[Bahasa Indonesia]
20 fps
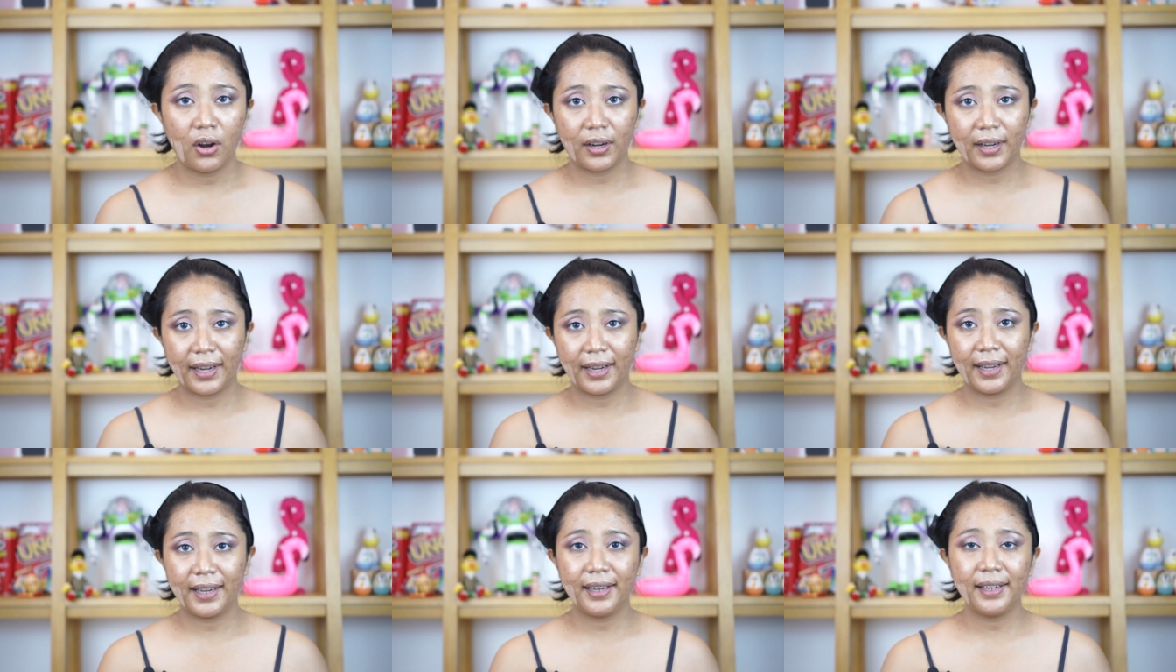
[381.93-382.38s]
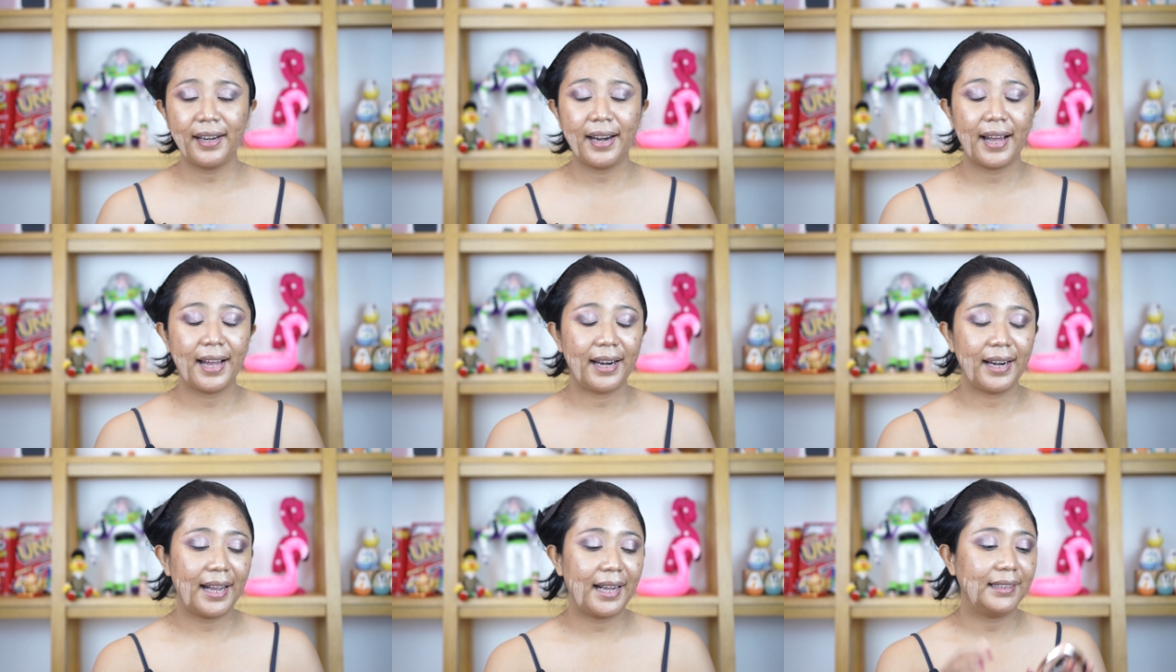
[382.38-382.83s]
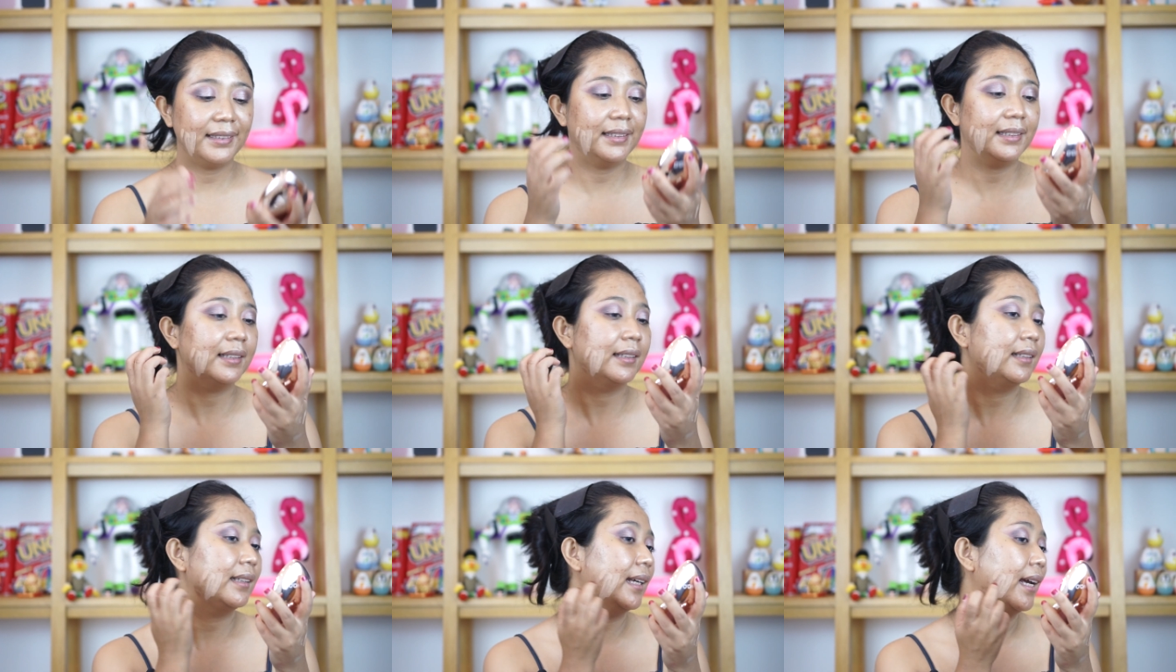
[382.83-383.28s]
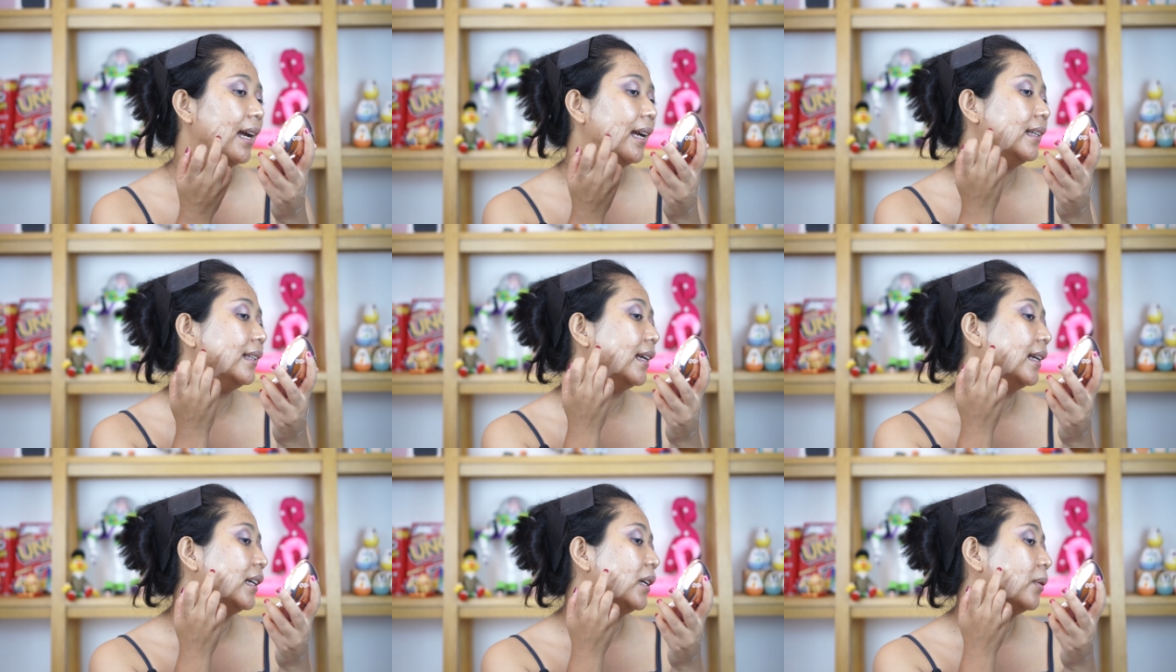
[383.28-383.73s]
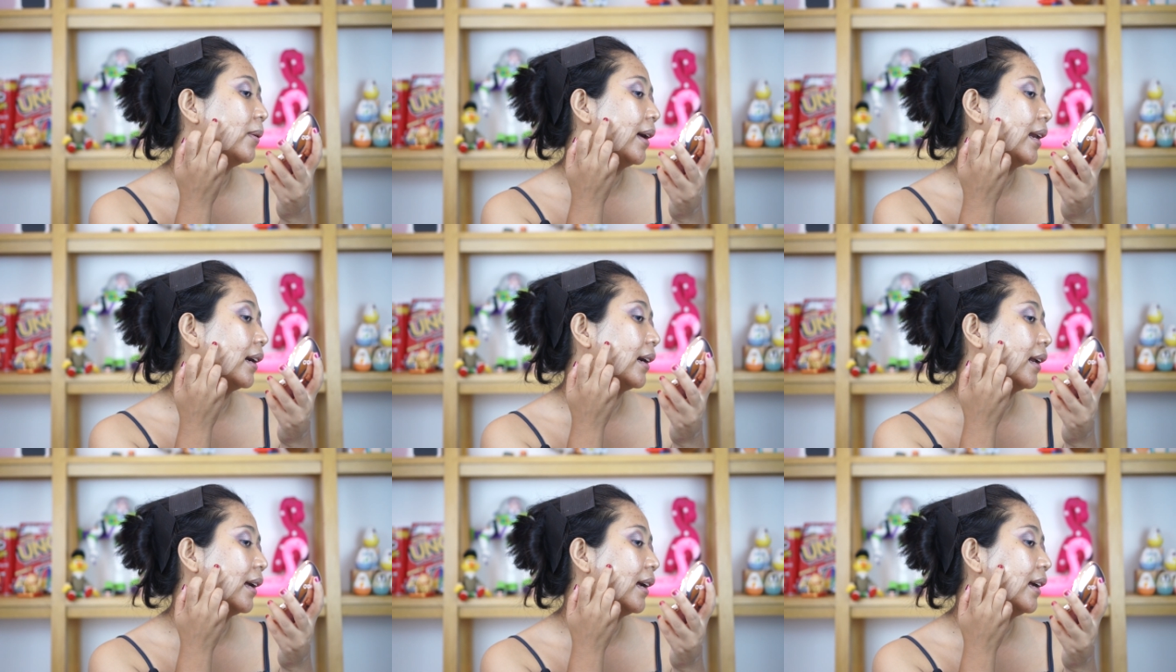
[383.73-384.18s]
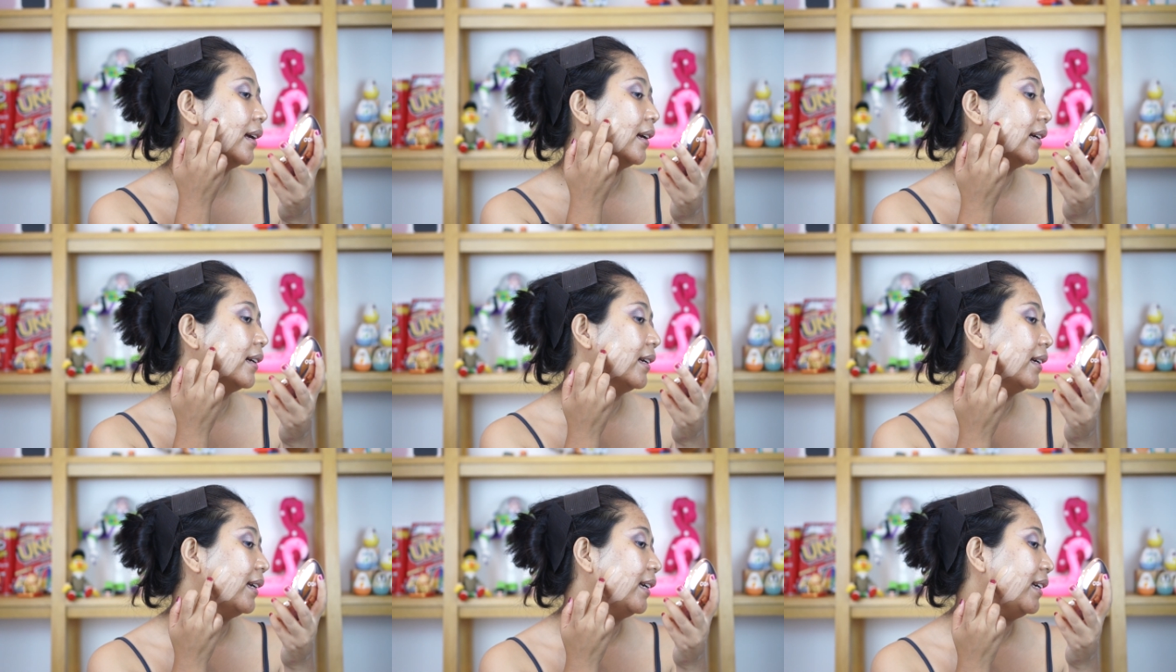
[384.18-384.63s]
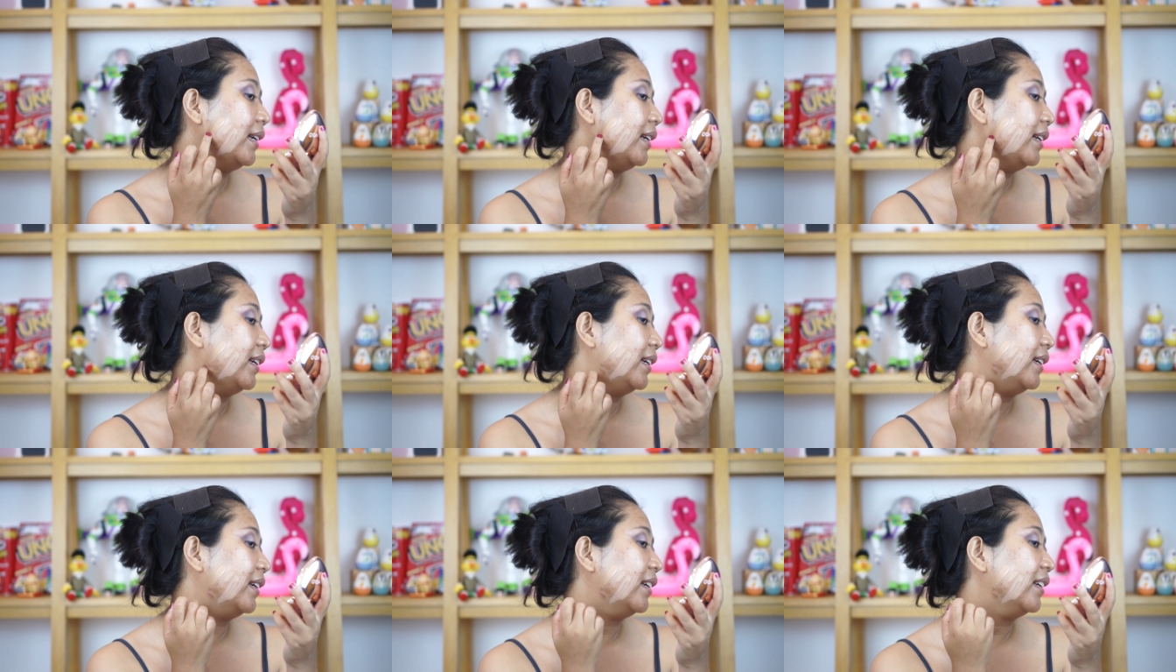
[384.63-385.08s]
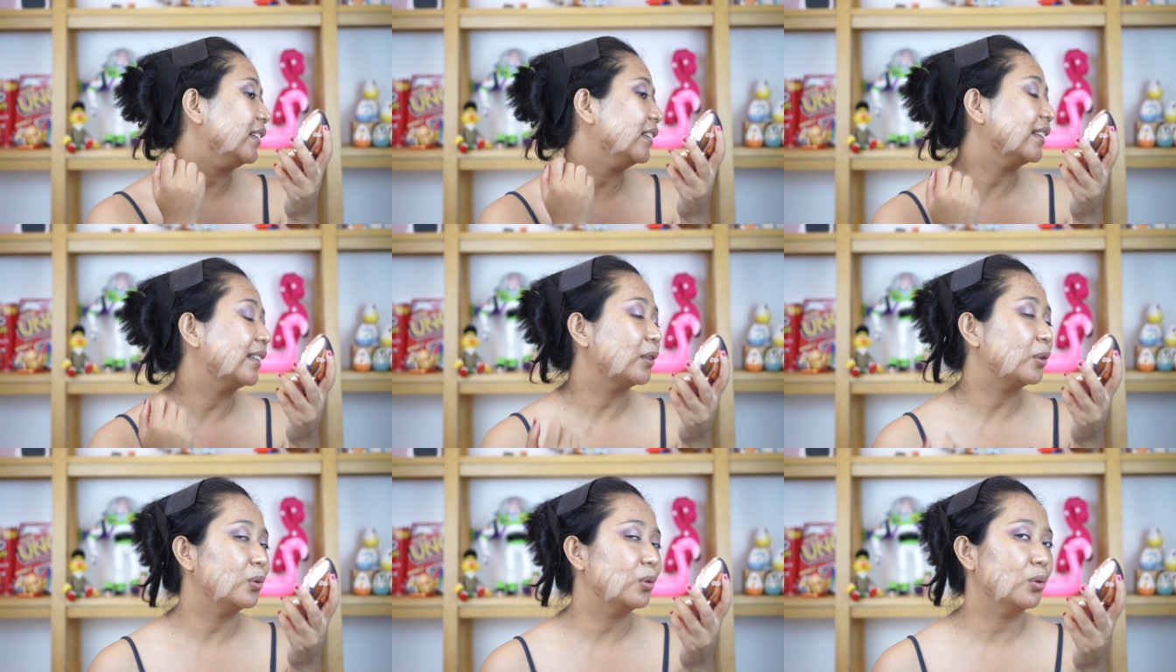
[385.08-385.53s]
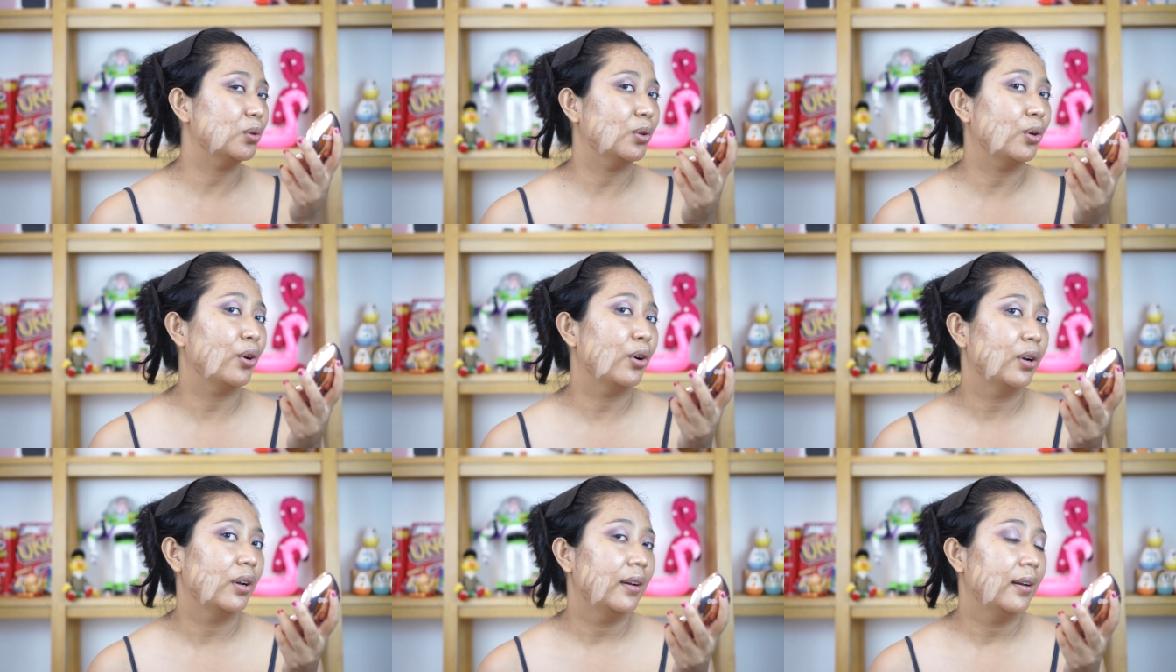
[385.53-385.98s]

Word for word: Oke, dan hasilnya jadi warna ini tuh.